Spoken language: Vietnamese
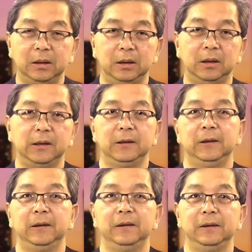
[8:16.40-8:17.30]
uh,
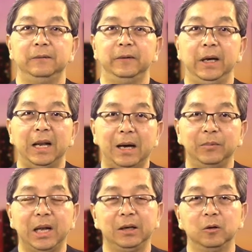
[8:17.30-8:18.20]
về làm ở
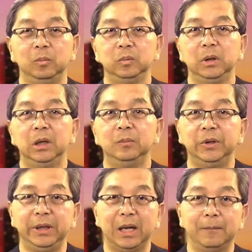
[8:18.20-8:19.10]
đây cũng hơn
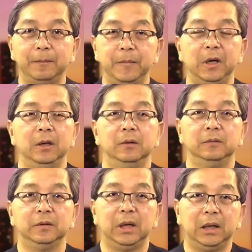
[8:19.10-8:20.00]
10 năm
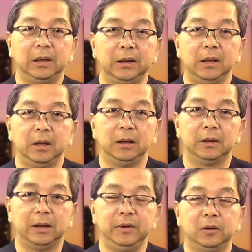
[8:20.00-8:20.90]
và
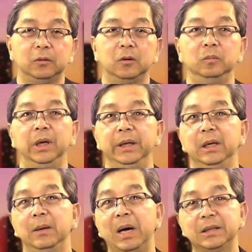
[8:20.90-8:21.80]
tại vì tôi cũng nghĩ
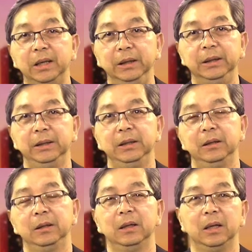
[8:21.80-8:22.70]
là bác sĩ
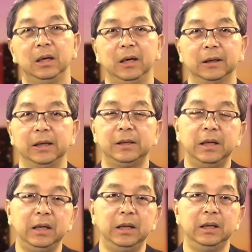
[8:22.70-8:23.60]
là cái
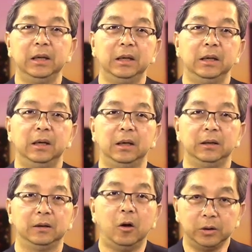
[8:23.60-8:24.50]
chính
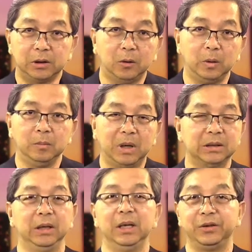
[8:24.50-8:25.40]
à, đối với tôi bác
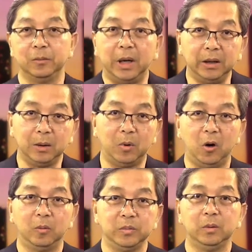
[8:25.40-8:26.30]
sĩ là chữa bệnh là
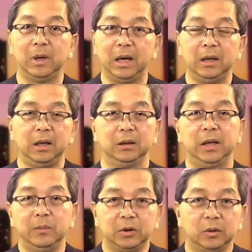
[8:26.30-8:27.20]
một nhưng mà
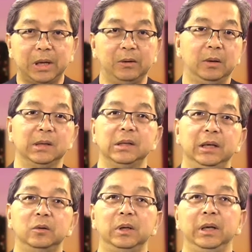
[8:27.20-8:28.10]
khi mà tôi theo nghề bác
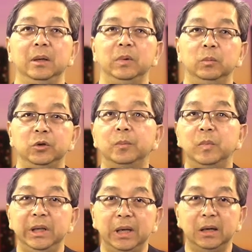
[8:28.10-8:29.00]
sĩ tôi nghĩ là mình muốn giúp
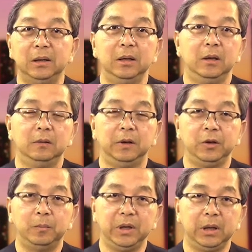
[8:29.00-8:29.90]
bệnh nhân và
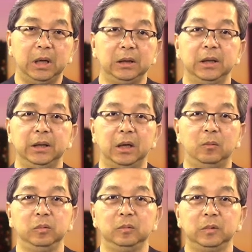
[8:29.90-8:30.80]
giúp bệnh nhân thì
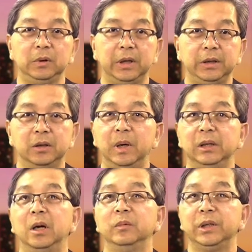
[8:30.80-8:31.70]
không chỉ chữa bệnh
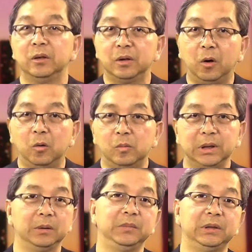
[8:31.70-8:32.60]
không thì chưa có đủ mà
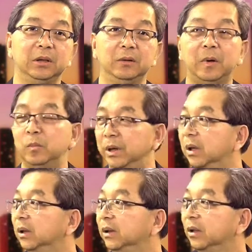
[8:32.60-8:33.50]
giống như ta nói phòng bệnh
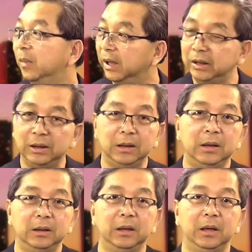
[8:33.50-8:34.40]
hơn chữa bệnh
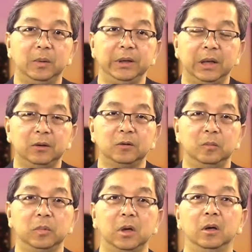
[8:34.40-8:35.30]
thành ra bởi vậy tôi
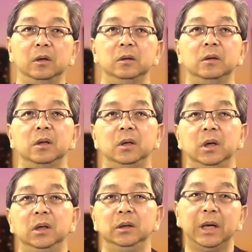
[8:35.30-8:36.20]
cũng có
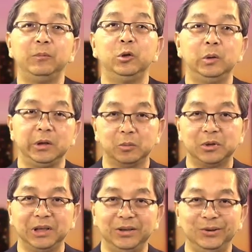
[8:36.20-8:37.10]
ờ, hơi ham vui một chút
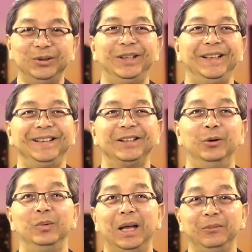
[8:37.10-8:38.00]
xíu ừ, vâng.
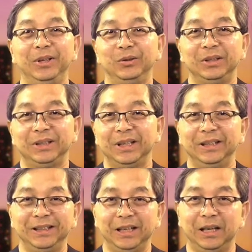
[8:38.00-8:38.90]
cũng làm nhiều chương
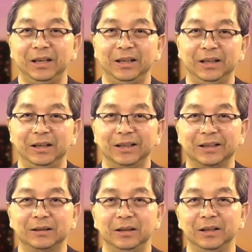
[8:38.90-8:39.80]
trình về à,
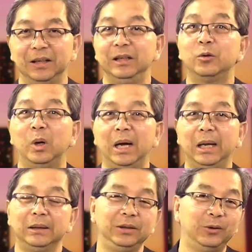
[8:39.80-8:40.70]
à, y
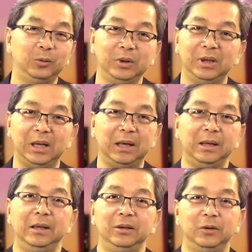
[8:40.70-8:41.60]
khoa thí dụ như là
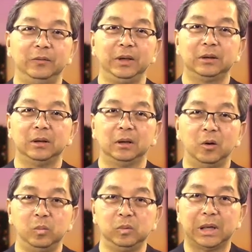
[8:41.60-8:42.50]
tôi viết
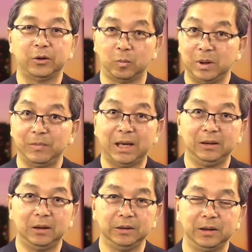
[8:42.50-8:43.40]
cũng cả chục năm nay
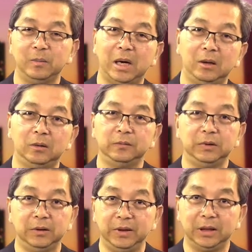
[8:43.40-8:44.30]
rồi trên báo
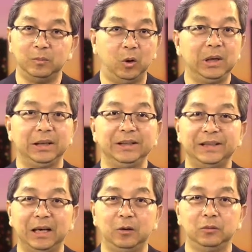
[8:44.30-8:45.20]
người việt mỗi ngày thứ
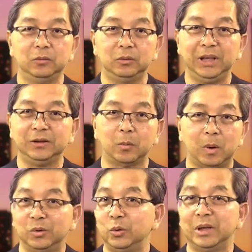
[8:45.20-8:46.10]
sáu liên tục
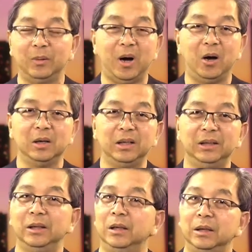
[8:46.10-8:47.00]
không có tuần nào bỏ hết
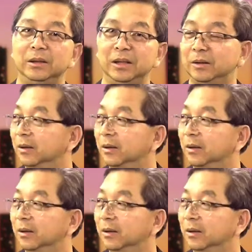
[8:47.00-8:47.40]
dạ cột Chứ... nào để